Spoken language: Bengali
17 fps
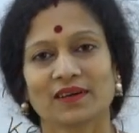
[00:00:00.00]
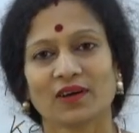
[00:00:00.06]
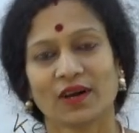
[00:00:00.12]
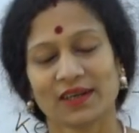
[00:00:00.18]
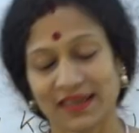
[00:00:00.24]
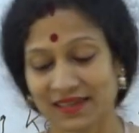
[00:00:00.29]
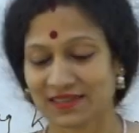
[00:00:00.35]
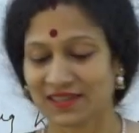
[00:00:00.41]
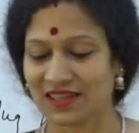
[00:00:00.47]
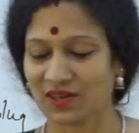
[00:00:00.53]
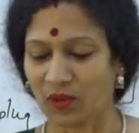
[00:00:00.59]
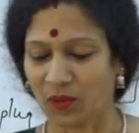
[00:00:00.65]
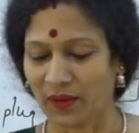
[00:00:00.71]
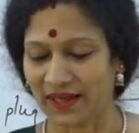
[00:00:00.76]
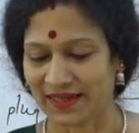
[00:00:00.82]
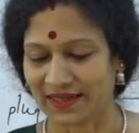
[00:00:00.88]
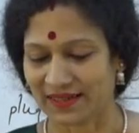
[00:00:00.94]
কন্ডাক্টিং
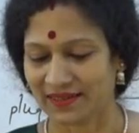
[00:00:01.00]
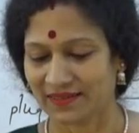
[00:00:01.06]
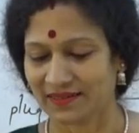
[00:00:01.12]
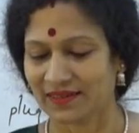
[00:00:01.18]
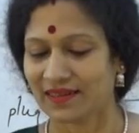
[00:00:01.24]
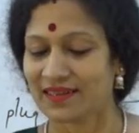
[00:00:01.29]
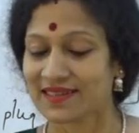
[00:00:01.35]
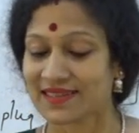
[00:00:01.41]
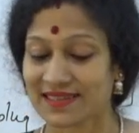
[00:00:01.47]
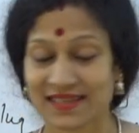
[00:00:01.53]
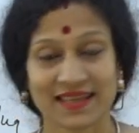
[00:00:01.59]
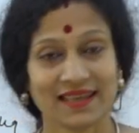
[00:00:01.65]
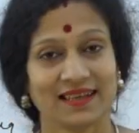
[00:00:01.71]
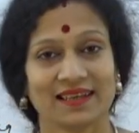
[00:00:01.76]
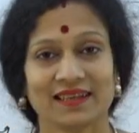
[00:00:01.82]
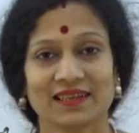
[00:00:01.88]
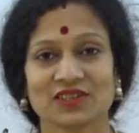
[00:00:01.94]
ওয়ার
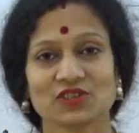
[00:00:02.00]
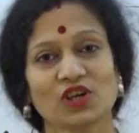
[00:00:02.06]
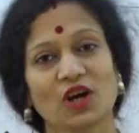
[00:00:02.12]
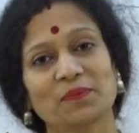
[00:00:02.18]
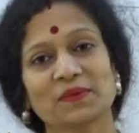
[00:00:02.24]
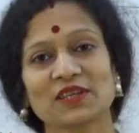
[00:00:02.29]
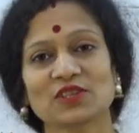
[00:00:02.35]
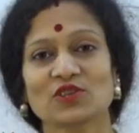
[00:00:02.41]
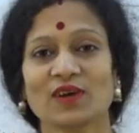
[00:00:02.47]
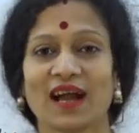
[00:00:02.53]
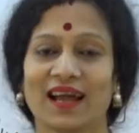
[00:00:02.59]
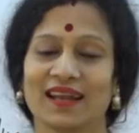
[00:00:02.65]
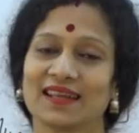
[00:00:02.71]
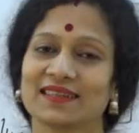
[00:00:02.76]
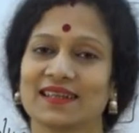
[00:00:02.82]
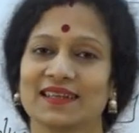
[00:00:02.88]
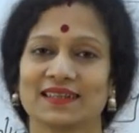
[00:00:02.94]
সেল সবকিছু
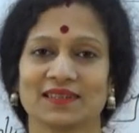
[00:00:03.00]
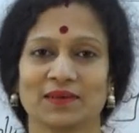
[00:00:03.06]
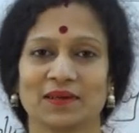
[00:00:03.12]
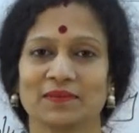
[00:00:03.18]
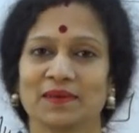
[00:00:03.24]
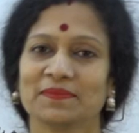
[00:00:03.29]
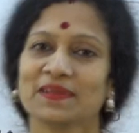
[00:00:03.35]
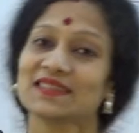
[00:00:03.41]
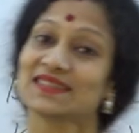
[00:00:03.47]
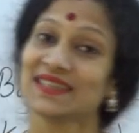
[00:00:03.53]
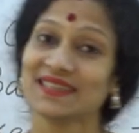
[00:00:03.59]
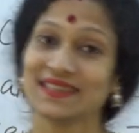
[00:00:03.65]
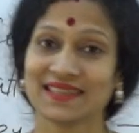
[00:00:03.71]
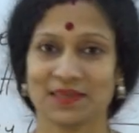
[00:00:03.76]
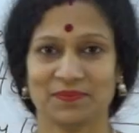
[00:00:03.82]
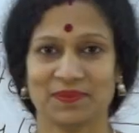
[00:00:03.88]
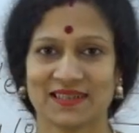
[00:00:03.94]
আলাদা আলাদাভাবে আমরা
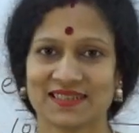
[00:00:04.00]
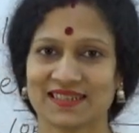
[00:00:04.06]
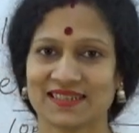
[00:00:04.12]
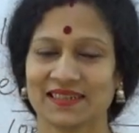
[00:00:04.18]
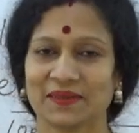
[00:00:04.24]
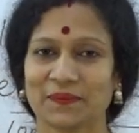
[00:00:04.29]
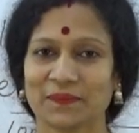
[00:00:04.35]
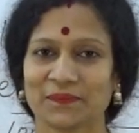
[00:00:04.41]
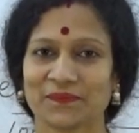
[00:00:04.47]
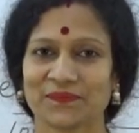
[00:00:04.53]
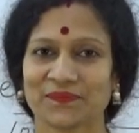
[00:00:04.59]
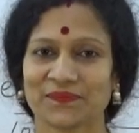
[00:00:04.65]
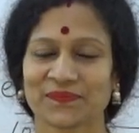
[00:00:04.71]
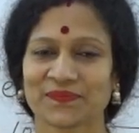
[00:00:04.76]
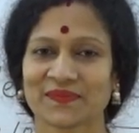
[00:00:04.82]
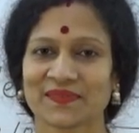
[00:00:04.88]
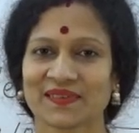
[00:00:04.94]
চিনতে পারছি
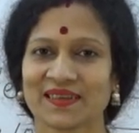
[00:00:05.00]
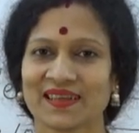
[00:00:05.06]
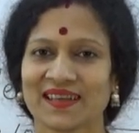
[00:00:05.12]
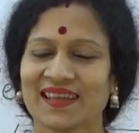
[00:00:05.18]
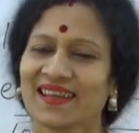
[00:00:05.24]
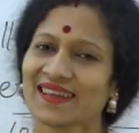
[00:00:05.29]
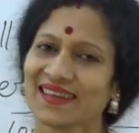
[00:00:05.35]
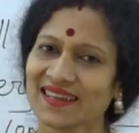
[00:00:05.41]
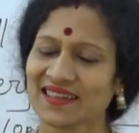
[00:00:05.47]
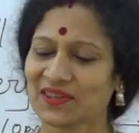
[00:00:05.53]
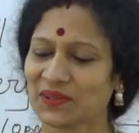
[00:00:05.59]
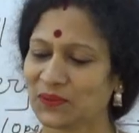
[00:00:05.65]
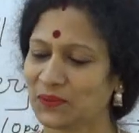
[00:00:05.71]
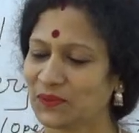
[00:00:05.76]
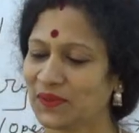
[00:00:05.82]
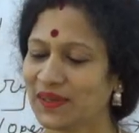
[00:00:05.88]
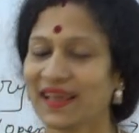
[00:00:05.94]

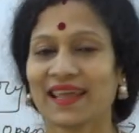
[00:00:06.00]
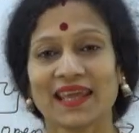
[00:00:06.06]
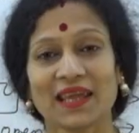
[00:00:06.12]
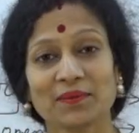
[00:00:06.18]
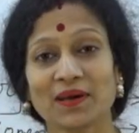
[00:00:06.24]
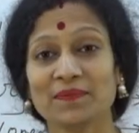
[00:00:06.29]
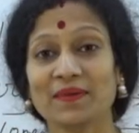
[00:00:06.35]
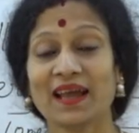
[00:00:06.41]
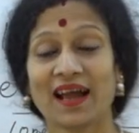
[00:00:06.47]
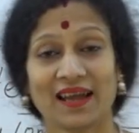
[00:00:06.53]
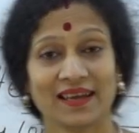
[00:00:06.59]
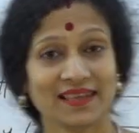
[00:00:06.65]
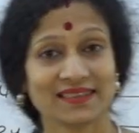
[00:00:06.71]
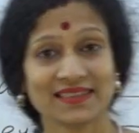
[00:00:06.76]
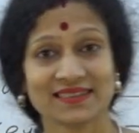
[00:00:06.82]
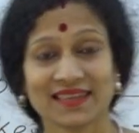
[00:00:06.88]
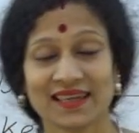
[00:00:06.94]
কিন্তু এভাবে
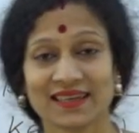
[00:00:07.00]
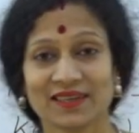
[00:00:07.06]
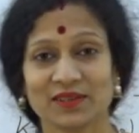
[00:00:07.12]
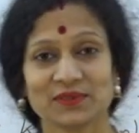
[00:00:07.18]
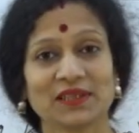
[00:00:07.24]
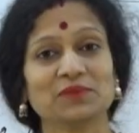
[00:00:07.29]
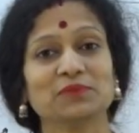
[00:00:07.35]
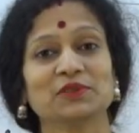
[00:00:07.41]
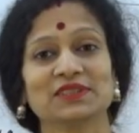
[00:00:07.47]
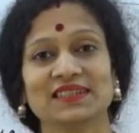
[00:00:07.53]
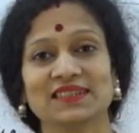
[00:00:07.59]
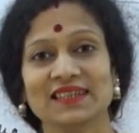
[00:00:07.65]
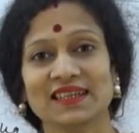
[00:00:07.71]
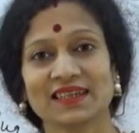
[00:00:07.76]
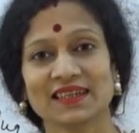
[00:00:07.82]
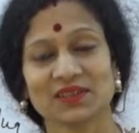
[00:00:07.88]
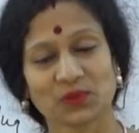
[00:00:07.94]
আলাদা থাকলে ওদের মধ্যে
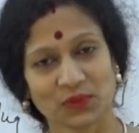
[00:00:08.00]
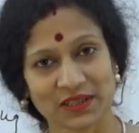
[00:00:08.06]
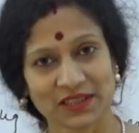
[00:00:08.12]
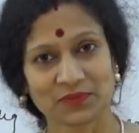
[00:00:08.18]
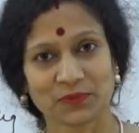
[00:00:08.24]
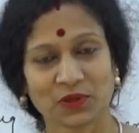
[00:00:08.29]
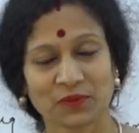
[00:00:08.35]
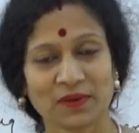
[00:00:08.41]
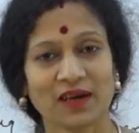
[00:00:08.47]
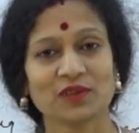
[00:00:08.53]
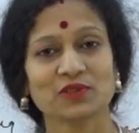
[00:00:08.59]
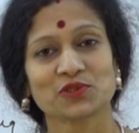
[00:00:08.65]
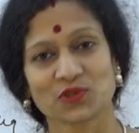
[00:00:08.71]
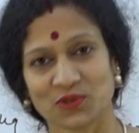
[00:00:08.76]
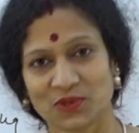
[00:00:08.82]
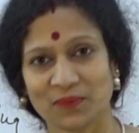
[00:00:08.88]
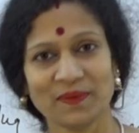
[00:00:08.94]
দিয়ে কি তড়িৎ প্রবাহ
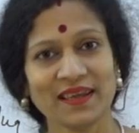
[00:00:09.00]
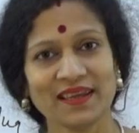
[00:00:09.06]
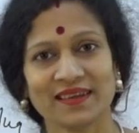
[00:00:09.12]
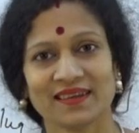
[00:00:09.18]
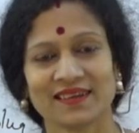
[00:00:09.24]
চলবে